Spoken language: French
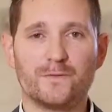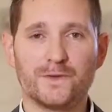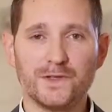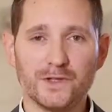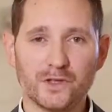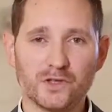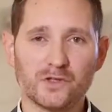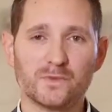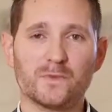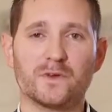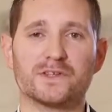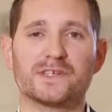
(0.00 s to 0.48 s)

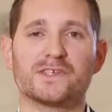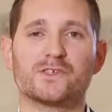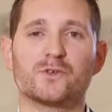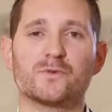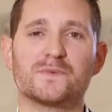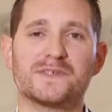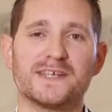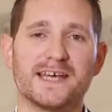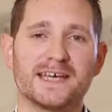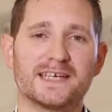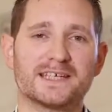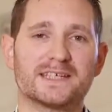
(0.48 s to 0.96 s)
financement des
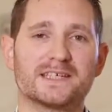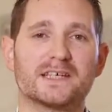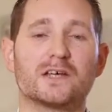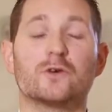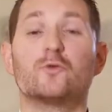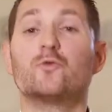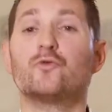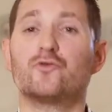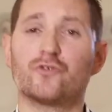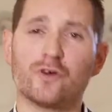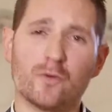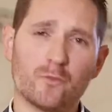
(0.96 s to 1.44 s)
obsèques
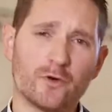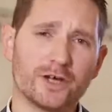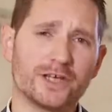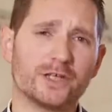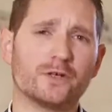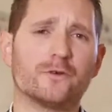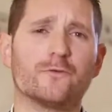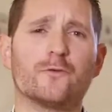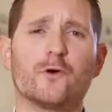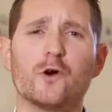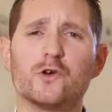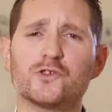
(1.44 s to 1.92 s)
coûte en
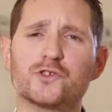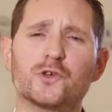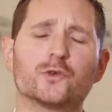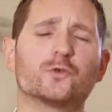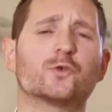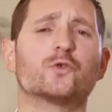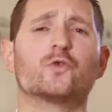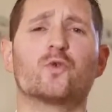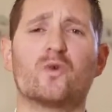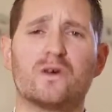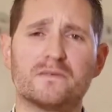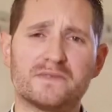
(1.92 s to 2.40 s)
moyenne en France
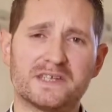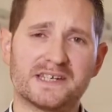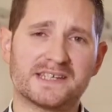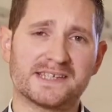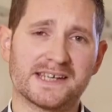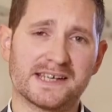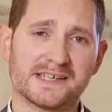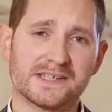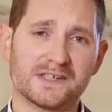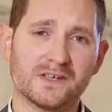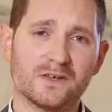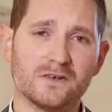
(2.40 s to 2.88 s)
entre 3
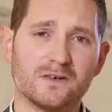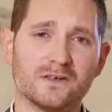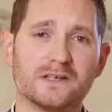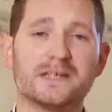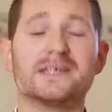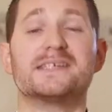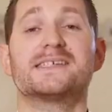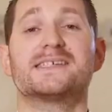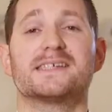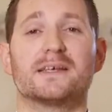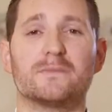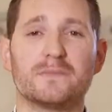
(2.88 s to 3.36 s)
500
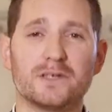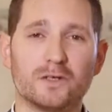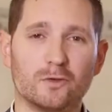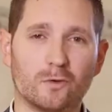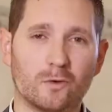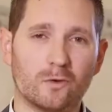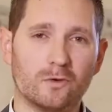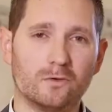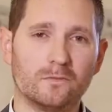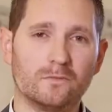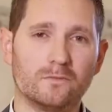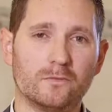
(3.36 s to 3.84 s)
et 5 000
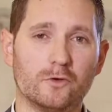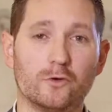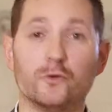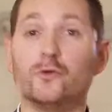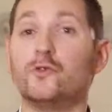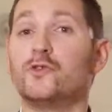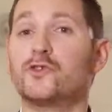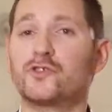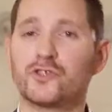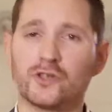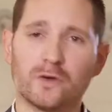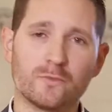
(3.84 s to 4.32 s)
euros.
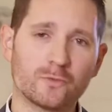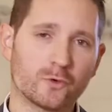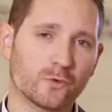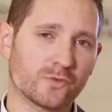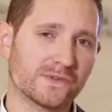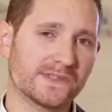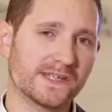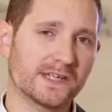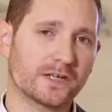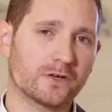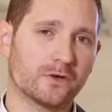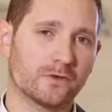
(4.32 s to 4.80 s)
Une somme
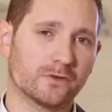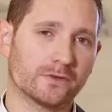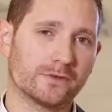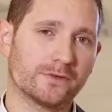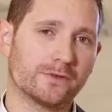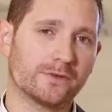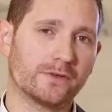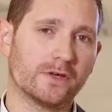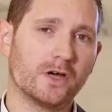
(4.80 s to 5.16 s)
conséquente.